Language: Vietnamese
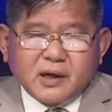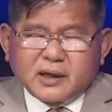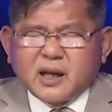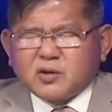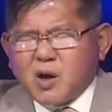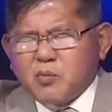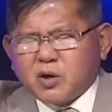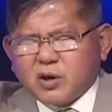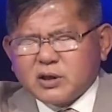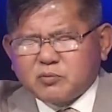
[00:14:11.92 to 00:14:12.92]
ở đây tôi không
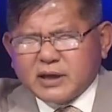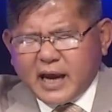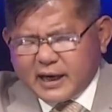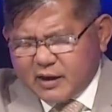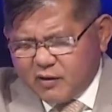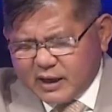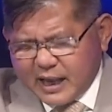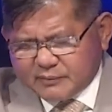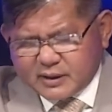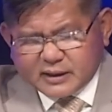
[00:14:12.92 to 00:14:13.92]
muốn nói dông dài là họ
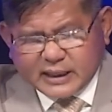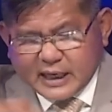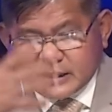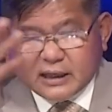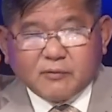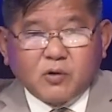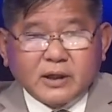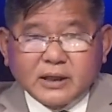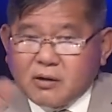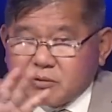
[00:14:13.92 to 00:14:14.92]
làm là nghe chắc là vô
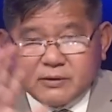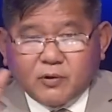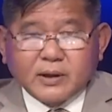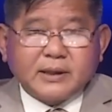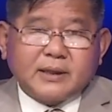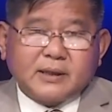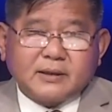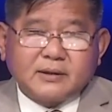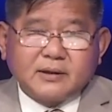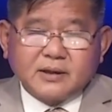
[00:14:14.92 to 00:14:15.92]
lý không có gì vô lý hết
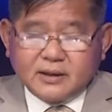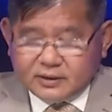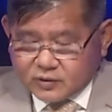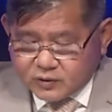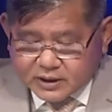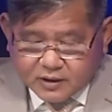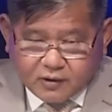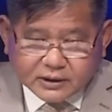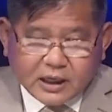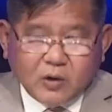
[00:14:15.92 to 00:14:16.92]
tôi sẽ
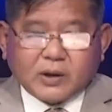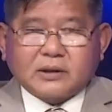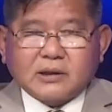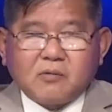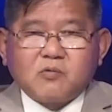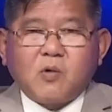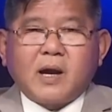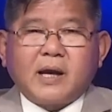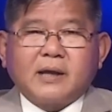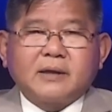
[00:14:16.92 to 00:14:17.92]
có những cái luật thông
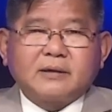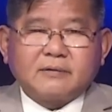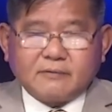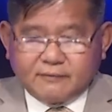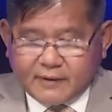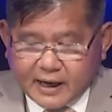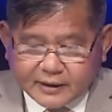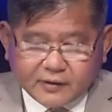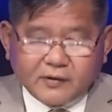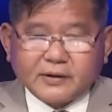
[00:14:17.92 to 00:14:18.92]
qua
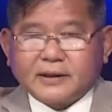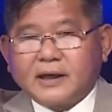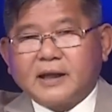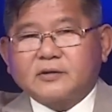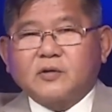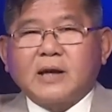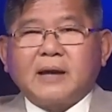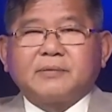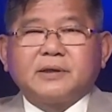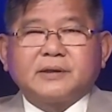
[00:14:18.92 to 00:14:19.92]
và rồi nghĩa là tôi
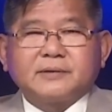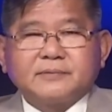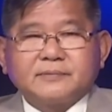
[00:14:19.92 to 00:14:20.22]
làm được